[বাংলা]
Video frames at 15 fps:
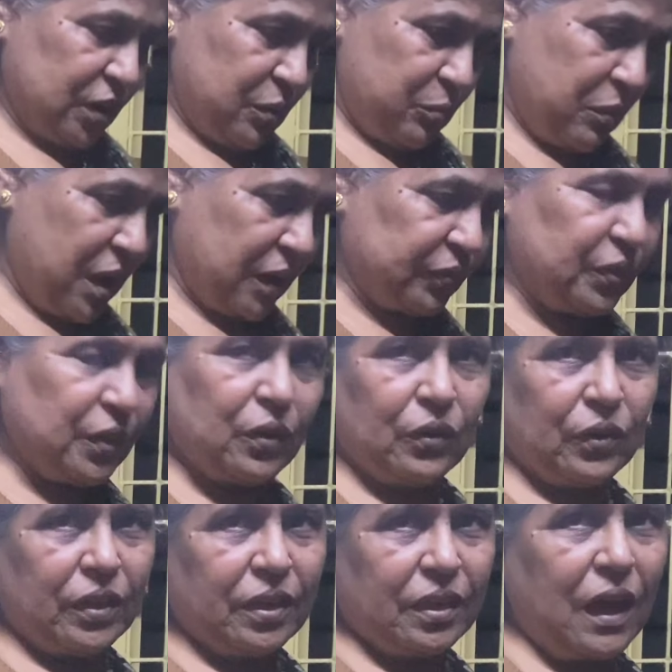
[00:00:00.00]
ওটাকে
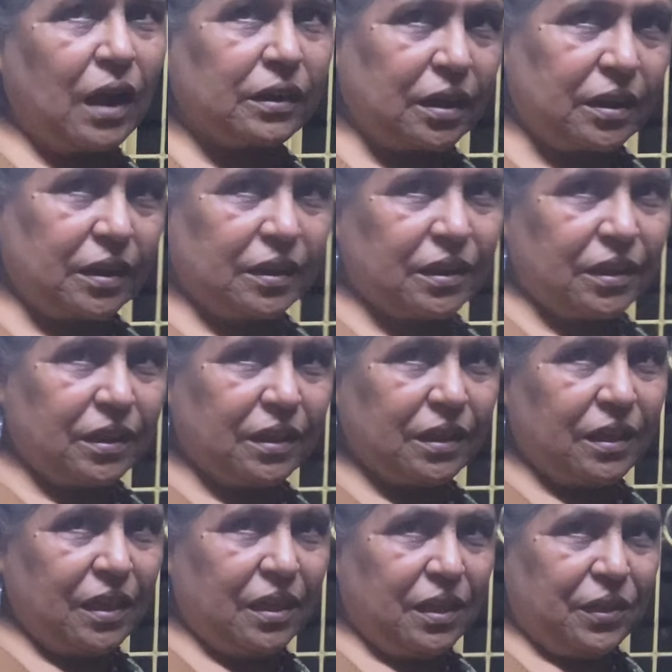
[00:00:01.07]
আচ্ছা
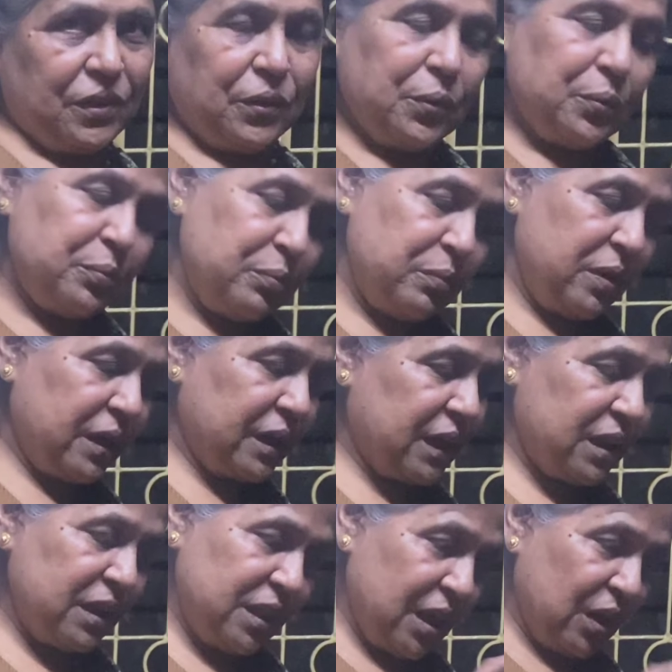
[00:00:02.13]

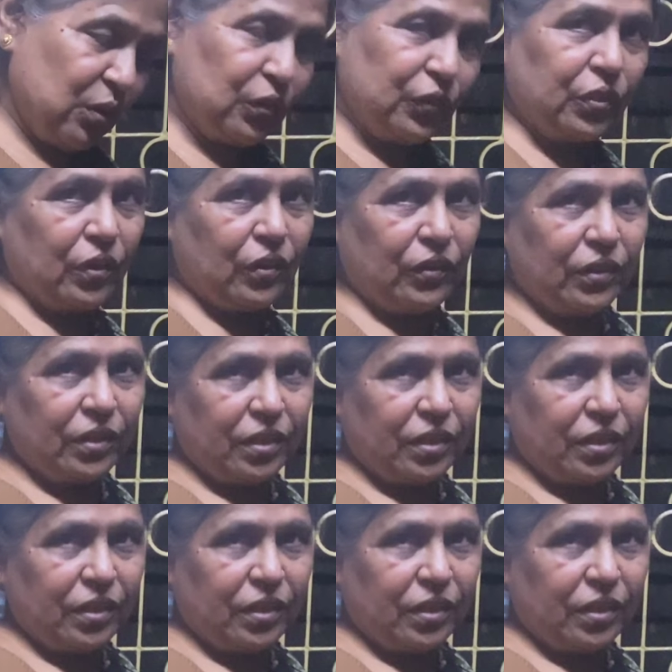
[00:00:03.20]
রেখে নিয়ে করতে